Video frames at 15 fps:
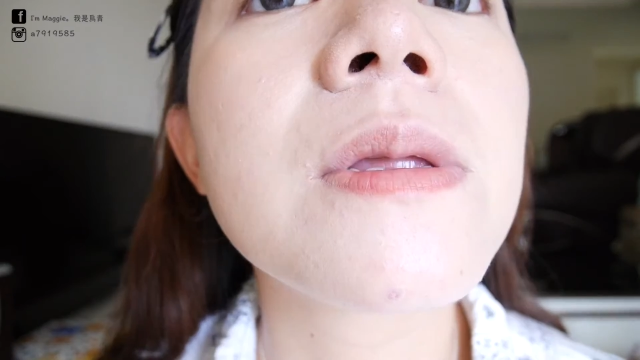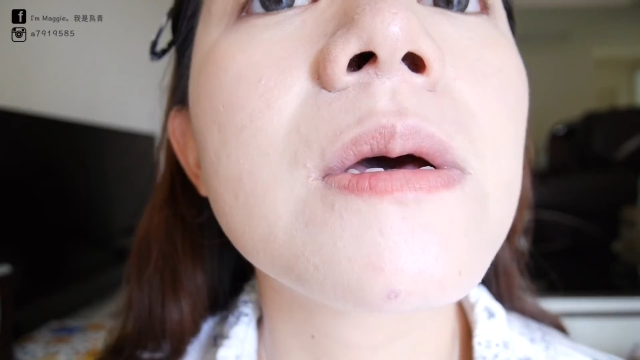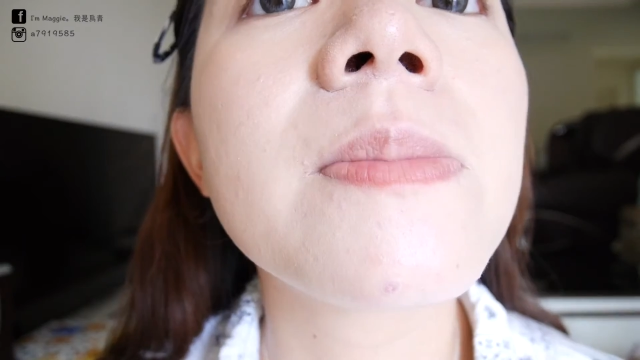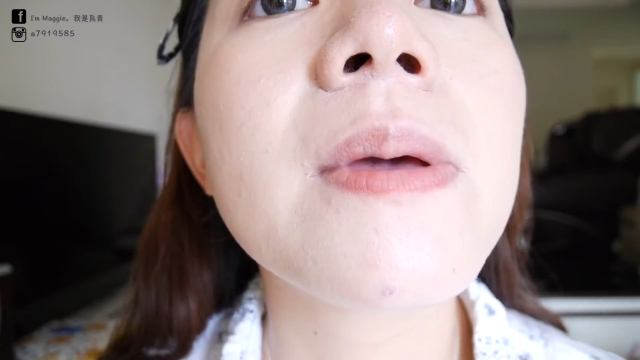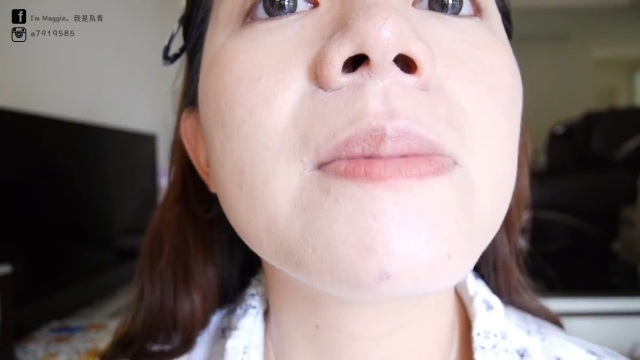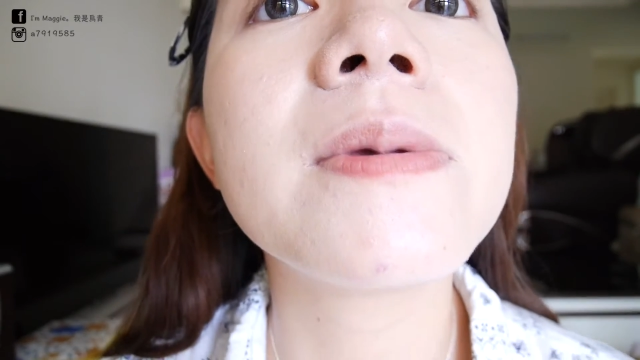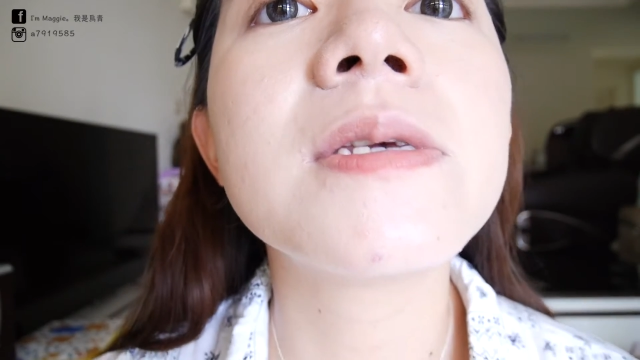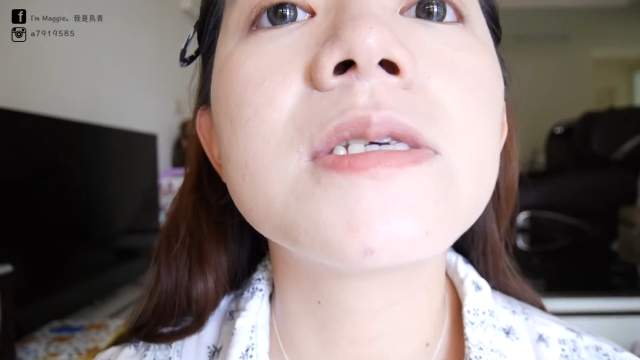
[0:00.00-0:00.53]
特
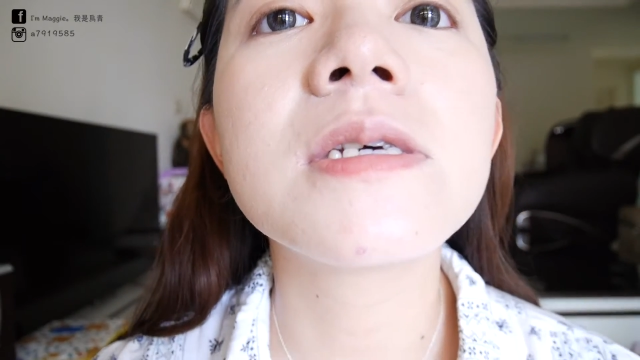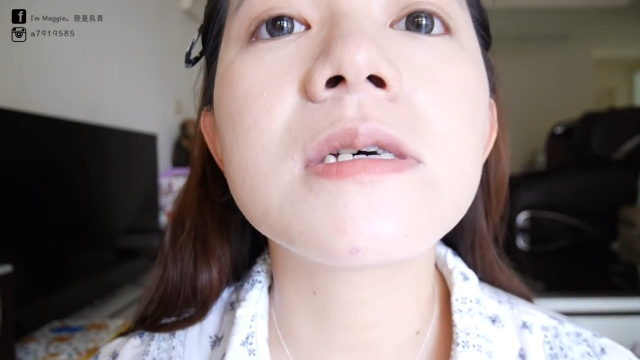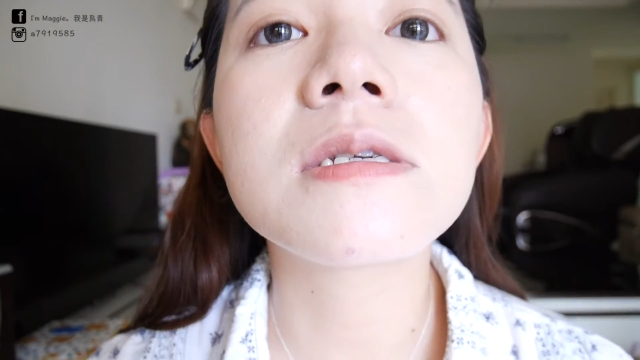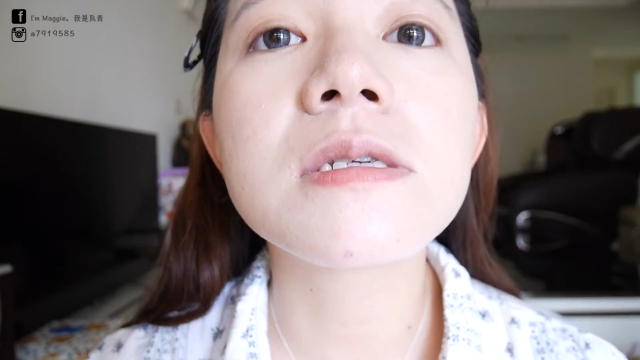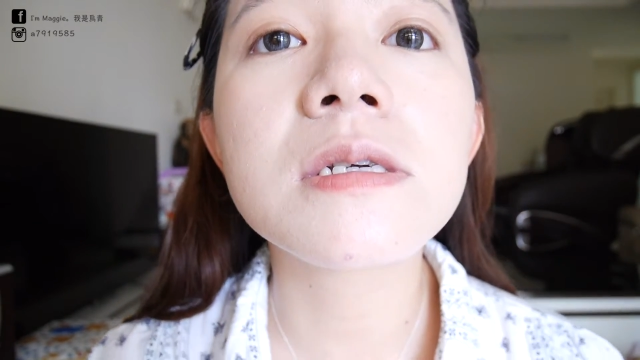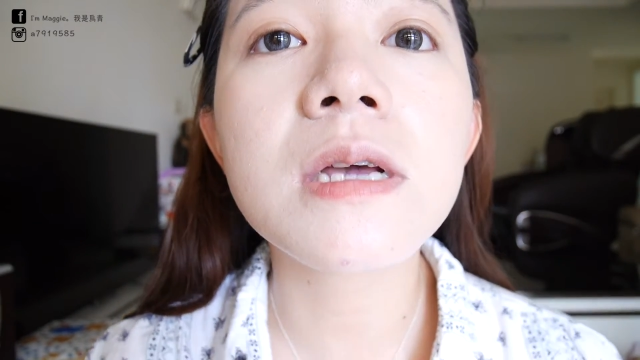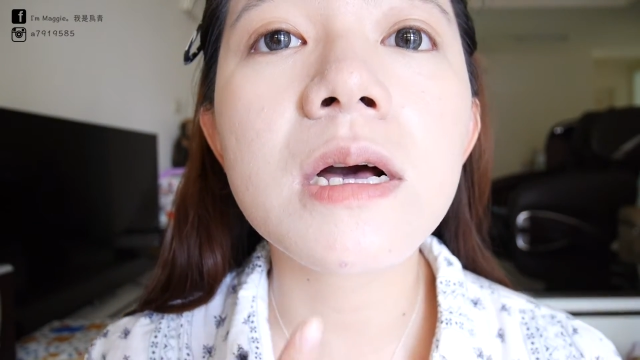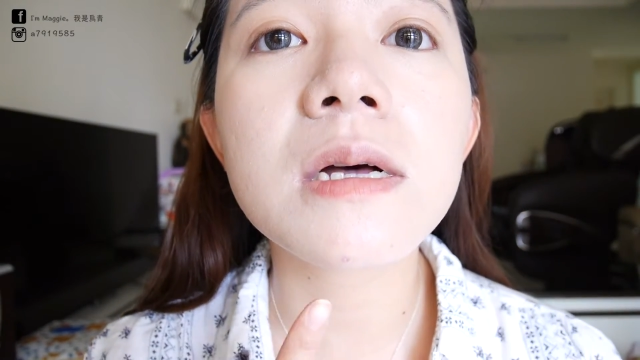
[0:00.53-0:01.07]
别明显的
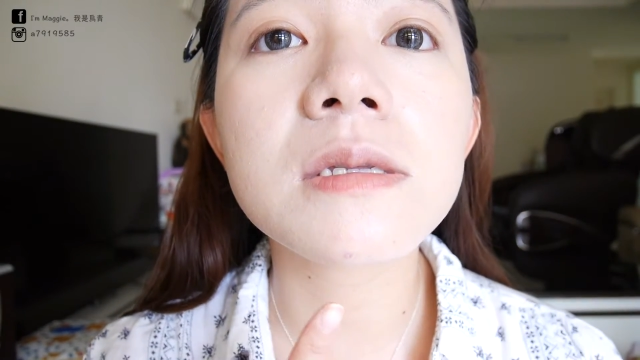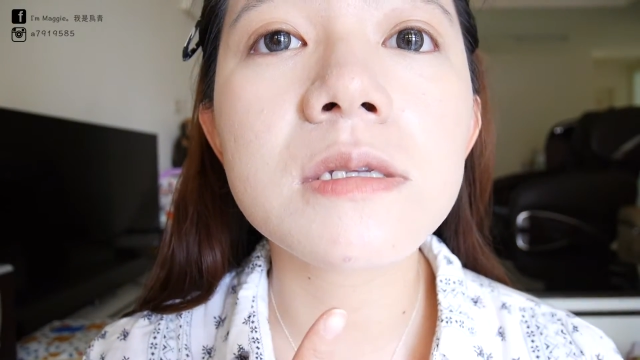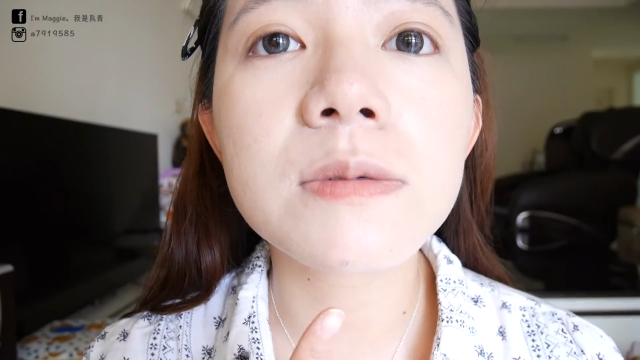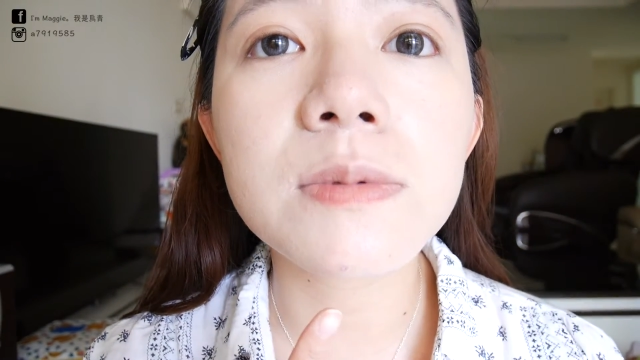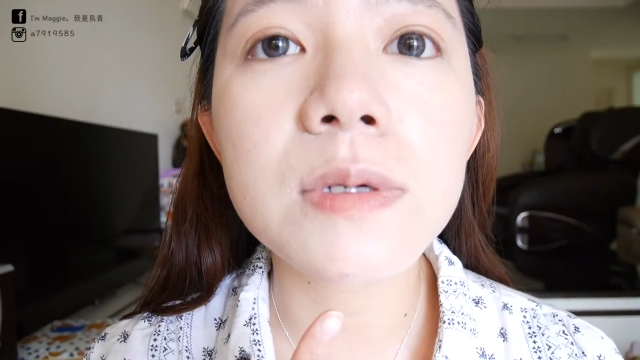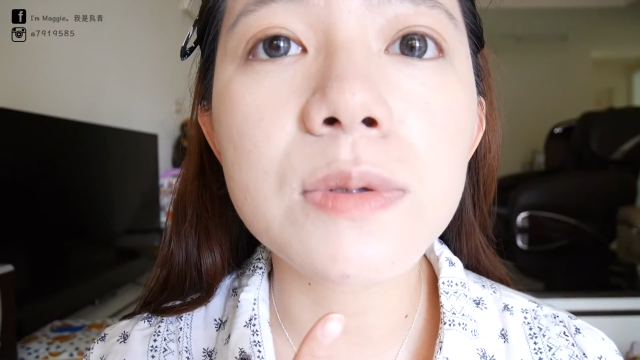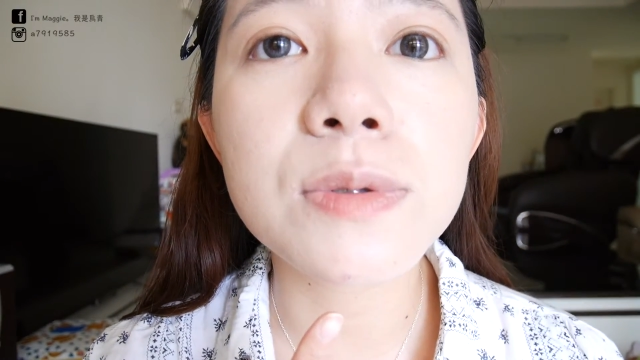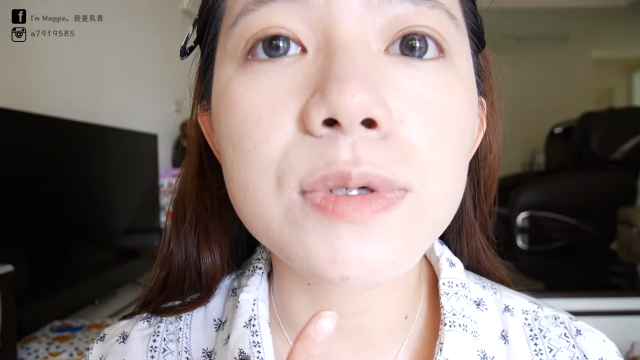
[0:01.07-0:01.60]
是，刚刚这
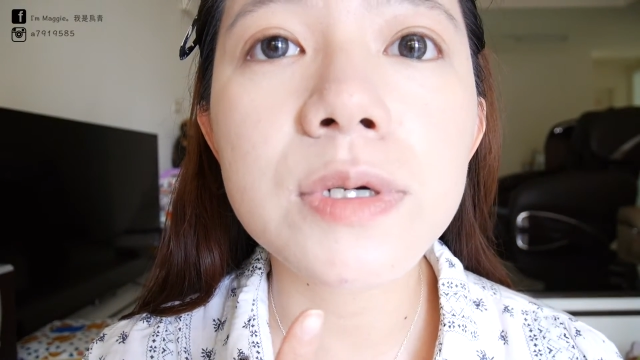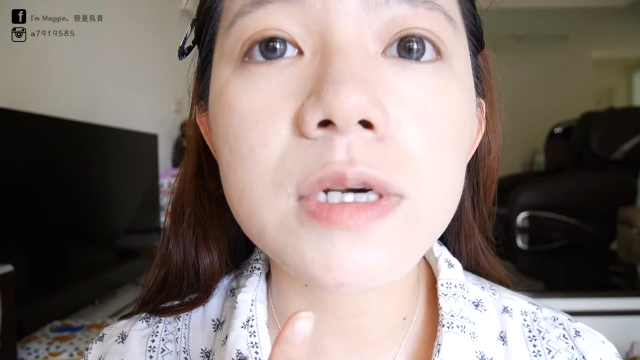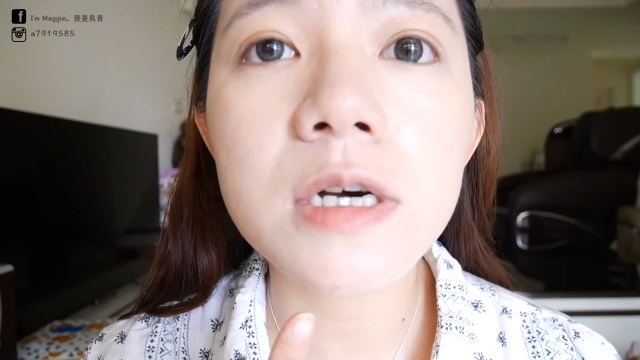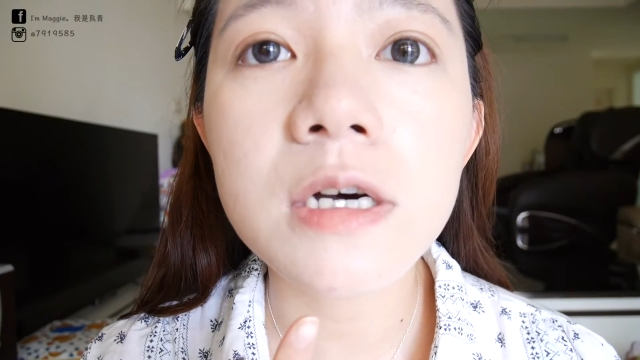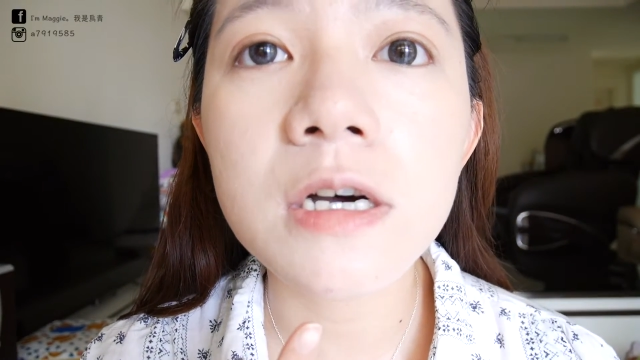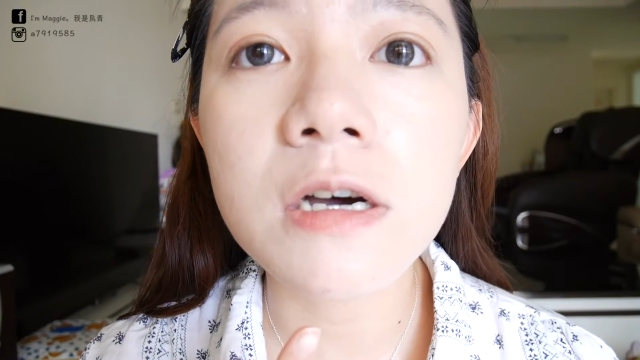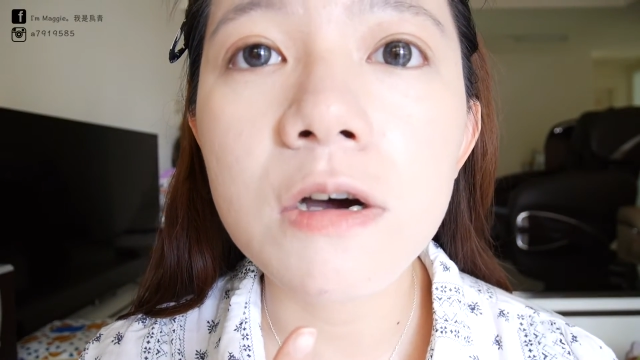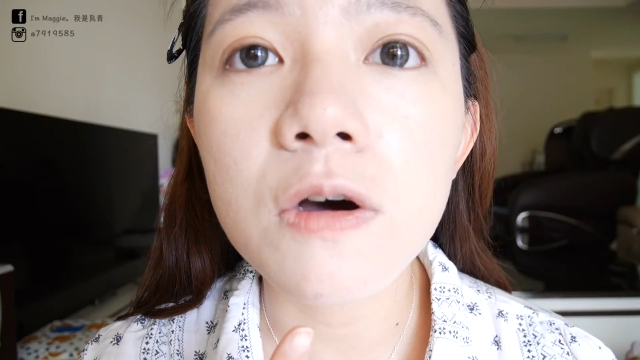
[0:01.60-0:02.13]
边我有一
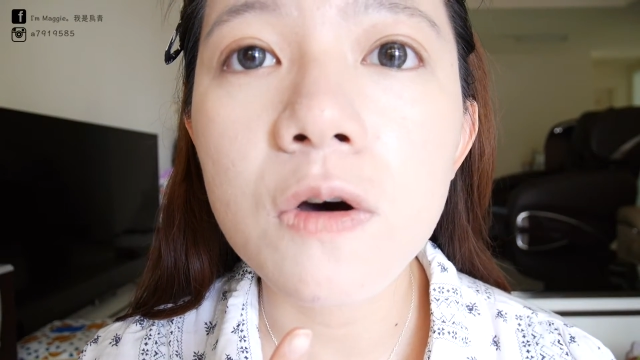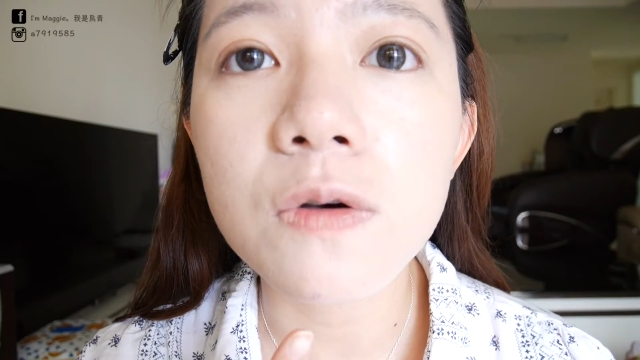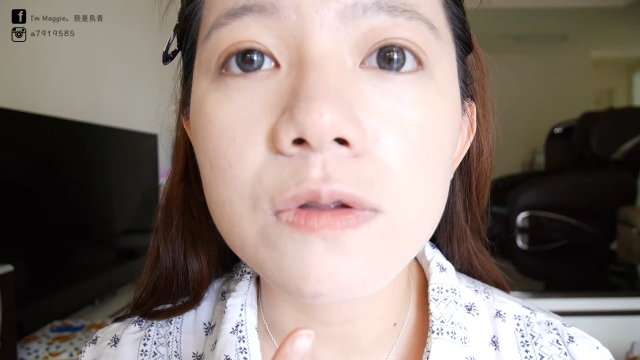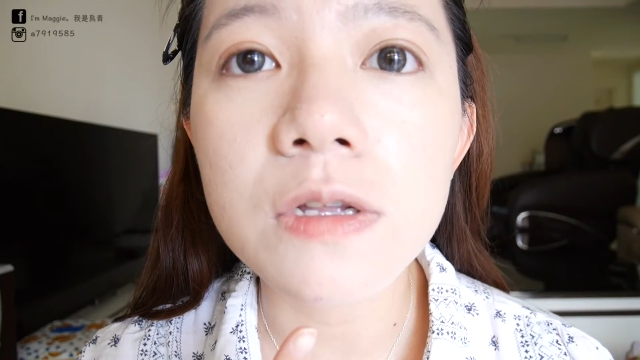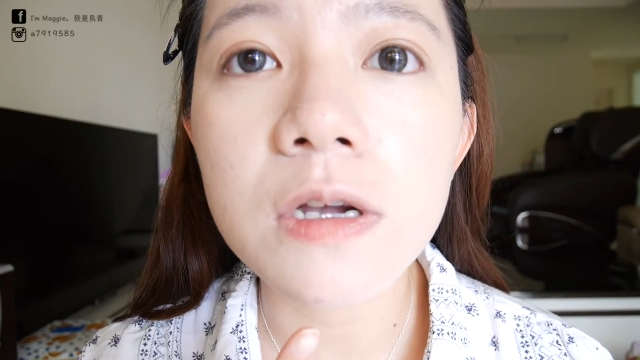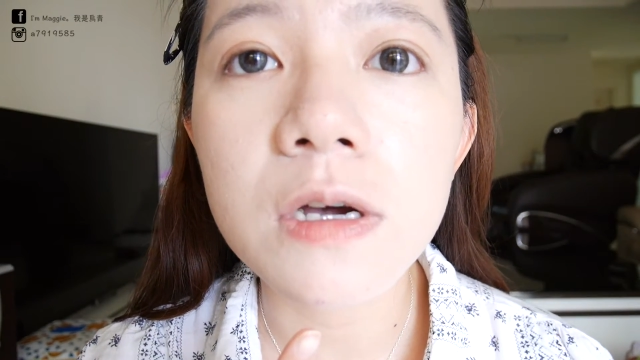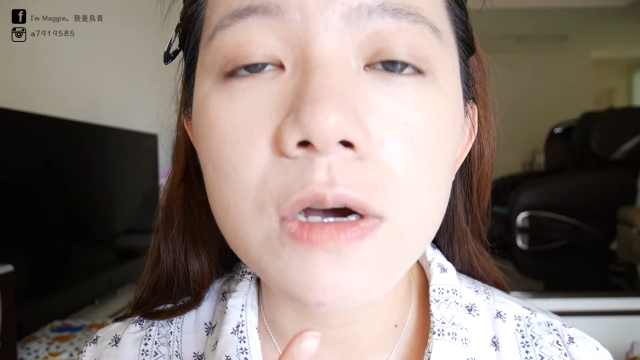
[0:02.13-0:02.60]
个很红的、